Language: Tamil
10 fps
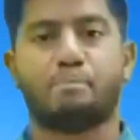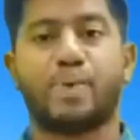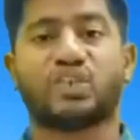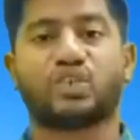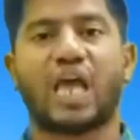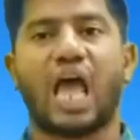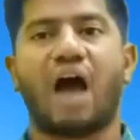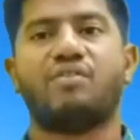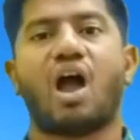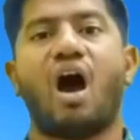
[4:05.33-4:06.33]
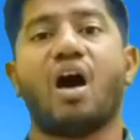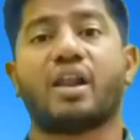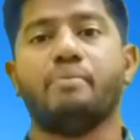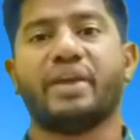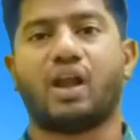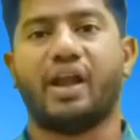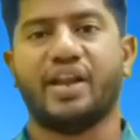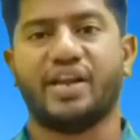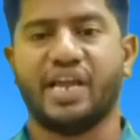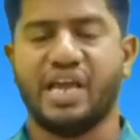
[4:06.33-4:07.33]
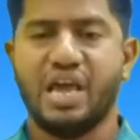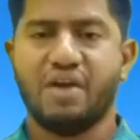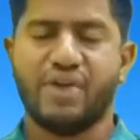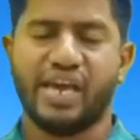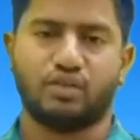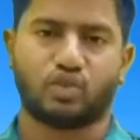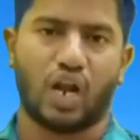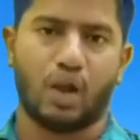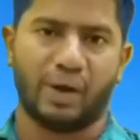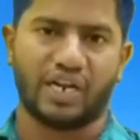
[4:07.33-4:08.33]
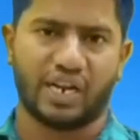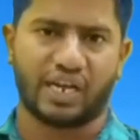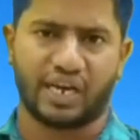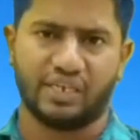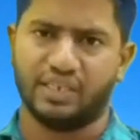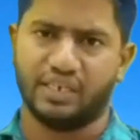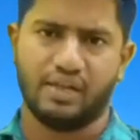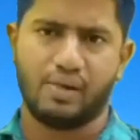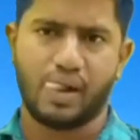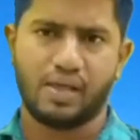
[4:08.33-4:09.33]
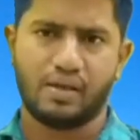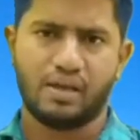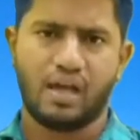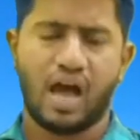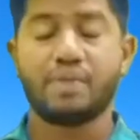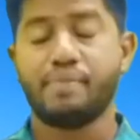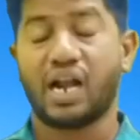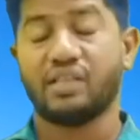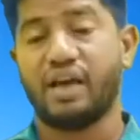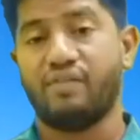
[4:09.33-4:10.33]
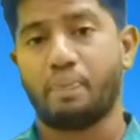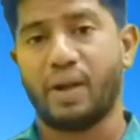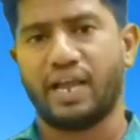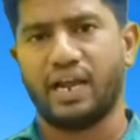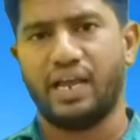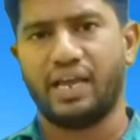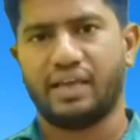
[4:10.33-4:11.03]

பேச அவன் ஆரம்பிக்கிறான் என்று வேதம் சொல்லப்பட்டிருக்கிறது அருமையான தேவ பிள்ளைகளே